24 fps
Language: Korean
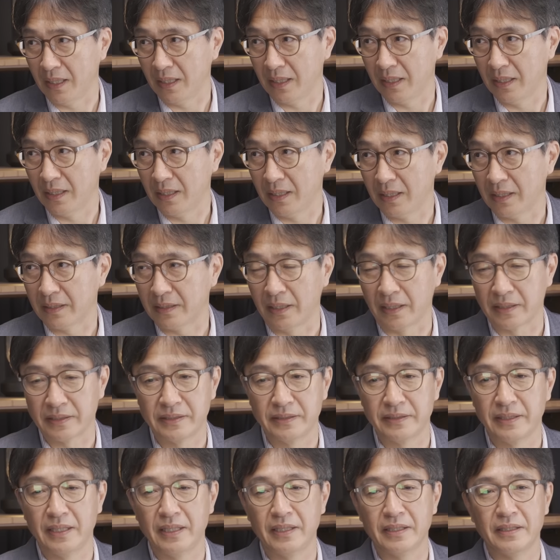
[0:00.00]
네. 그러니까
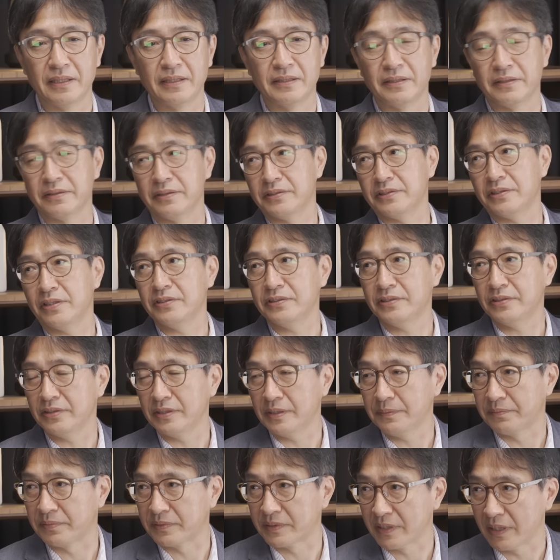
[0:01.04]
당신이 해야 되는 것은
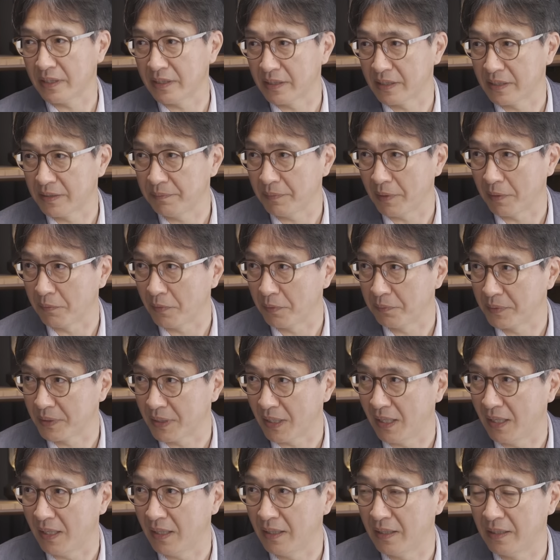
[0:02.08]
천천히 부자가 되는
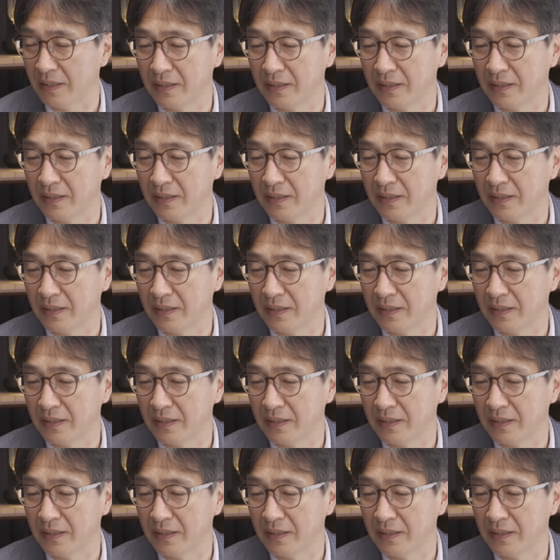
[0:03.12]
방법이다.